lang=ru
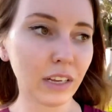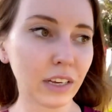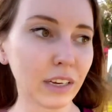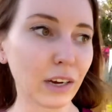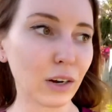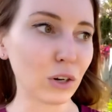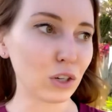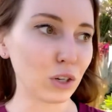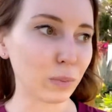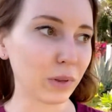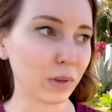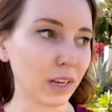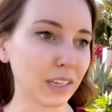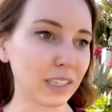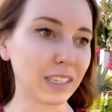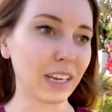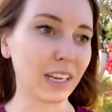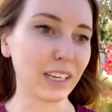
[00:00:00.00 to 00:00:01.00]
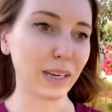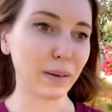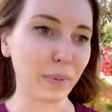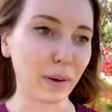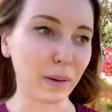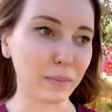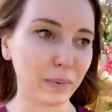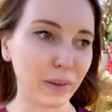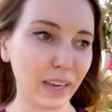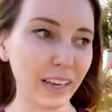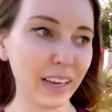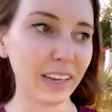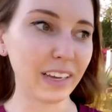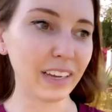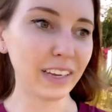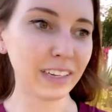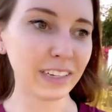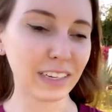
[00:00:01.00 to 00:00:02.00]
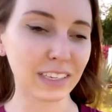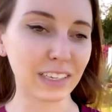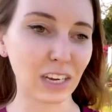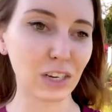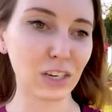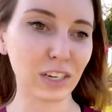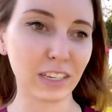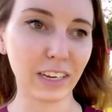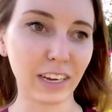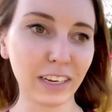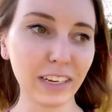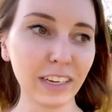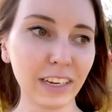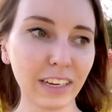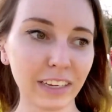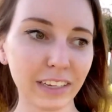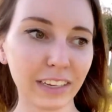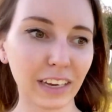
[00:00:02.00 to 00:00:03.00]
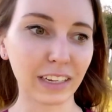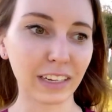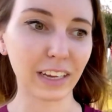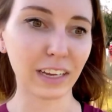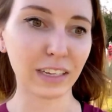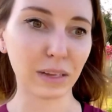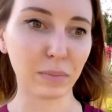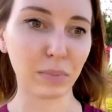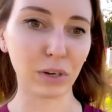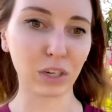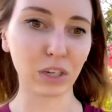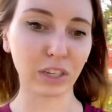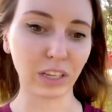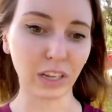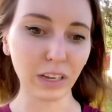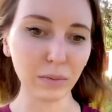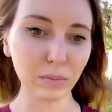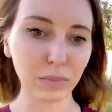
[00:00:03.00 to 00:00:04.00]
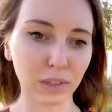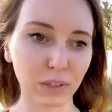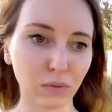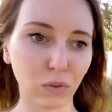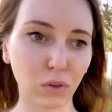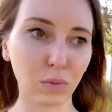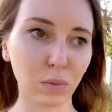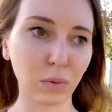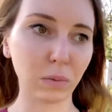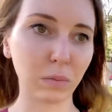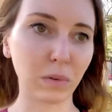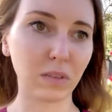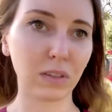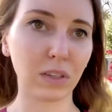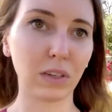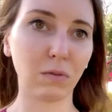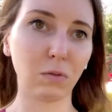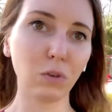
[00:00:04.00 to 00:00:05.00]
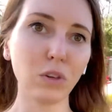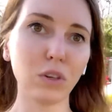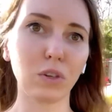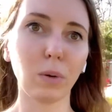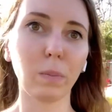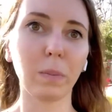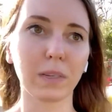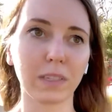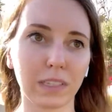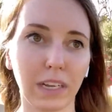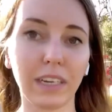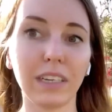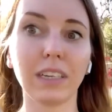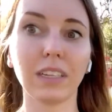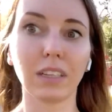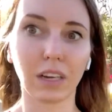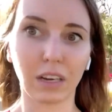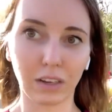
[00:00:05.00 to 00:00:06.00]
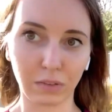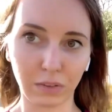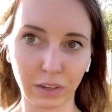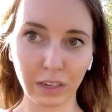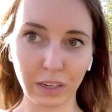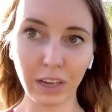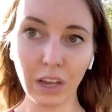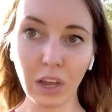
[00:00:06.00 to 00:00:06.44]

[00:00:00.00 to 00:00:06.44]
Короче, была целая эпопея. На следующий день, когда она пришла, без формы, без всего, ее послали нафиг.